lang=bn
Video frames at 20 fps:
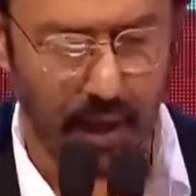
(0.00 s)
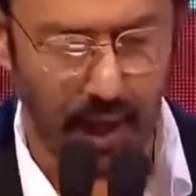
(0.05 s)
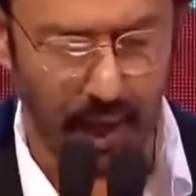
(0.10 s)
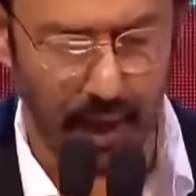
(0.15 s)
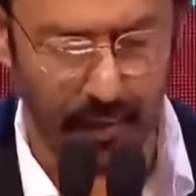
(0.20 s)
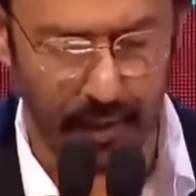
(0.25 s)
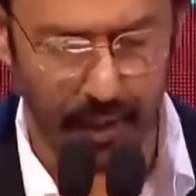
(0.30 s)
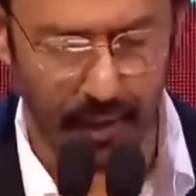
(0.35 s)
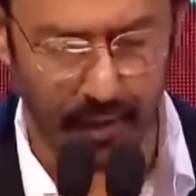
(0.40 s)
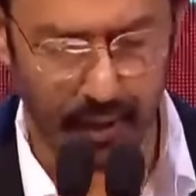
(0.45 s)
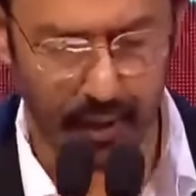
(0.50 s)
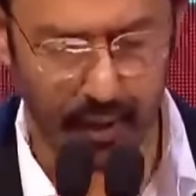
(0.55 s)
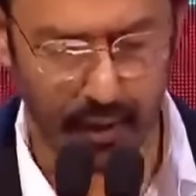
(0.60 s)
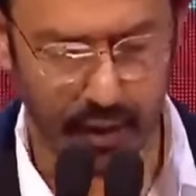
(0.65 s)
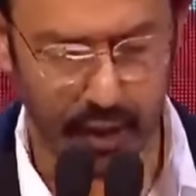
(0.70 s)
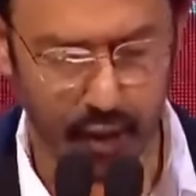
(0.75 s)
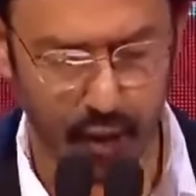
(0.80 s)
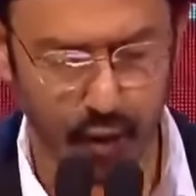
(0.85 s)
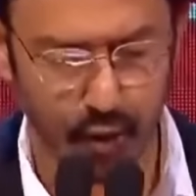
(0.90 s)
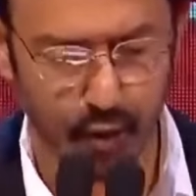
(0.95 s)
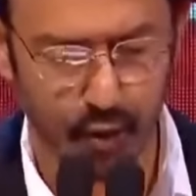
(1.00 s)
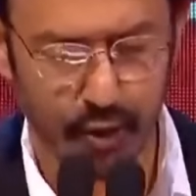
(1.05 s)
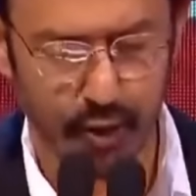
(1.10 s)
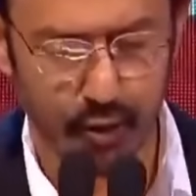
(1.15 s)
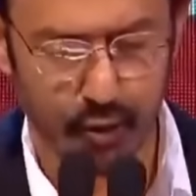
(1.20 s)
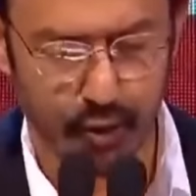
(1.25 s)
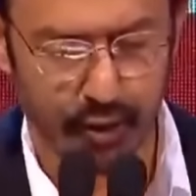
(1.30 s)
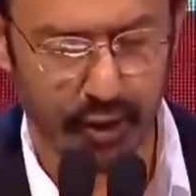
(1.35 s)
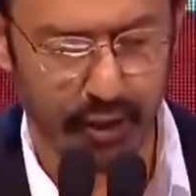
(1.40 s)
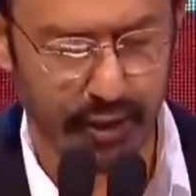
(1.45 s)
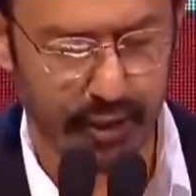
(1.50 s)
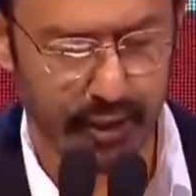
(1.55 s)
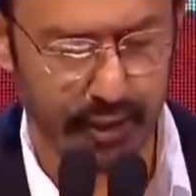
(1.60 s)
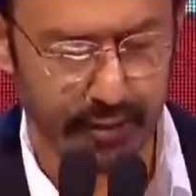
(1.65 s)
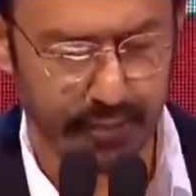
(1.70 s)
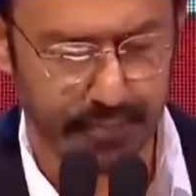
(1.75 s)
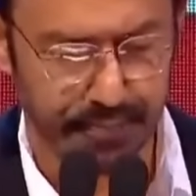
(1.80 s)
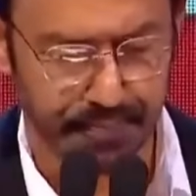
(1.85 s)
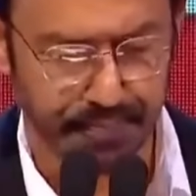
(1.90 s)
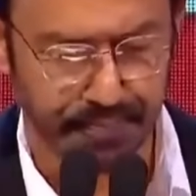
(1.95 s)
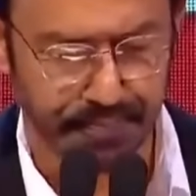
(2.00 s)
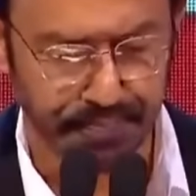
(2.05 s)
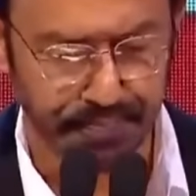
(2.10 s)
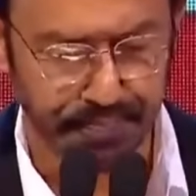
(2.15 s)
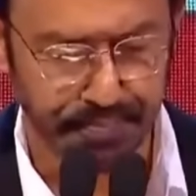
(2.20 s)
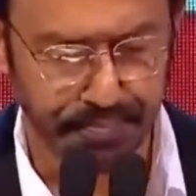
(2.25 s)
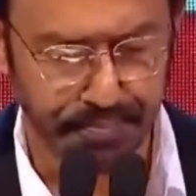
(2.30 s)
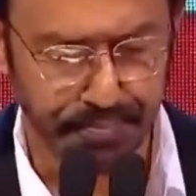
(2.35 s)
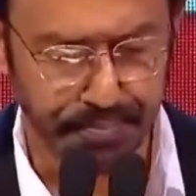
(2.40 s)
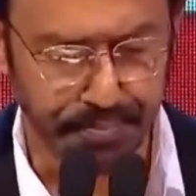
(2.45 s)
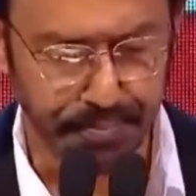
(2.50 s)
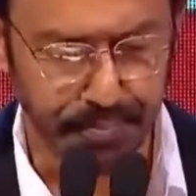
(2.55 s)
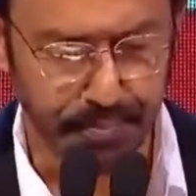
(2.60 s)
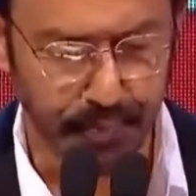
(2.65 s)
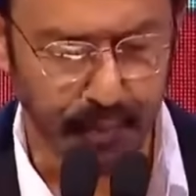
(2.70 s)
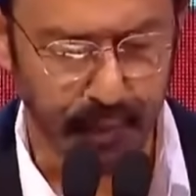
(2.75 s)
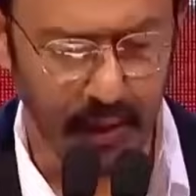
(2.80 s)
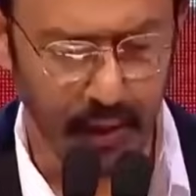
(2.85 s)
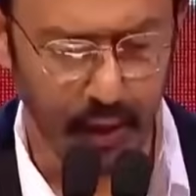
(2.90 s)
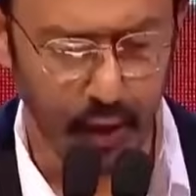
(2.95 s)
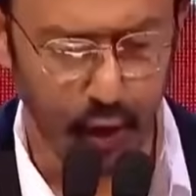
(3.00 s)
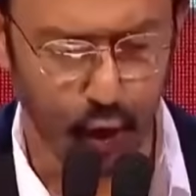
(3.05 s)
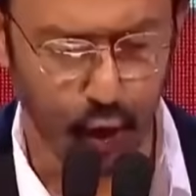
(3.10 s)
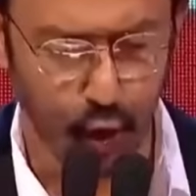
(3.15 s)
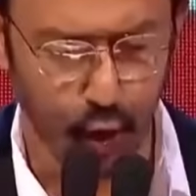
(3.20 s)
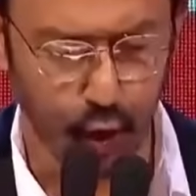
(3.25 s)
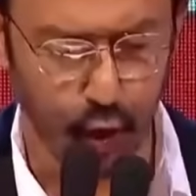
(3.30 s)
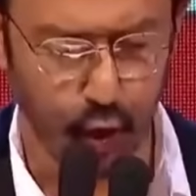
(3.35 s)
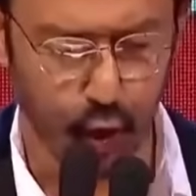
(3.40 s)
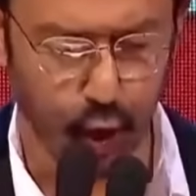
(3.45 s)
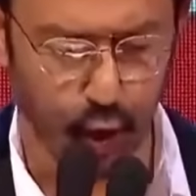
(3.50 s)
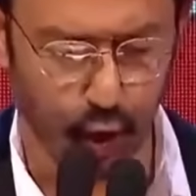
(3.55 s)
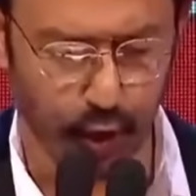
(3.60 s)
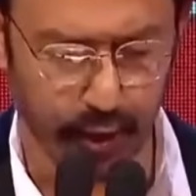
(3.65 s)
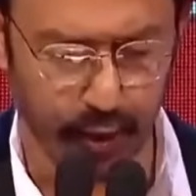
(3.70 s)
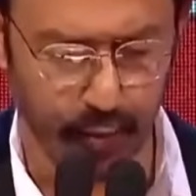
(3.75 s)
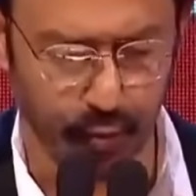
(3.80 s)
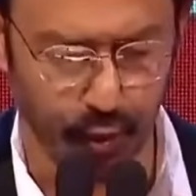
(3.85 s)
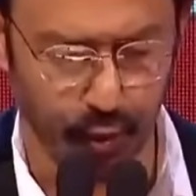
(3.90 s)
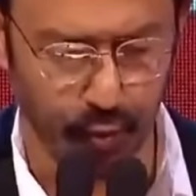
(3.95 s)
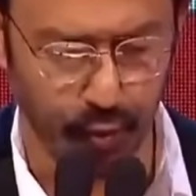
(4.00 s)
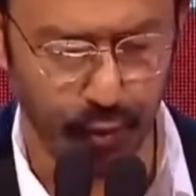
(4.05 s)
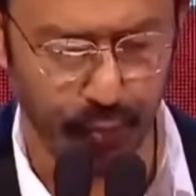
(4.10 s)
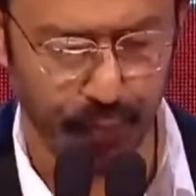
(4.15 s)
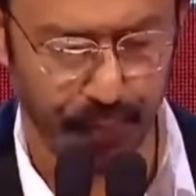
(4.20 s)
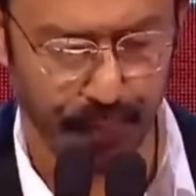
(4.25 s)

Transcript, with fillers: আমি আমার কথার শুরুতে দু তিনটে ছোট ছোট কথা বলবো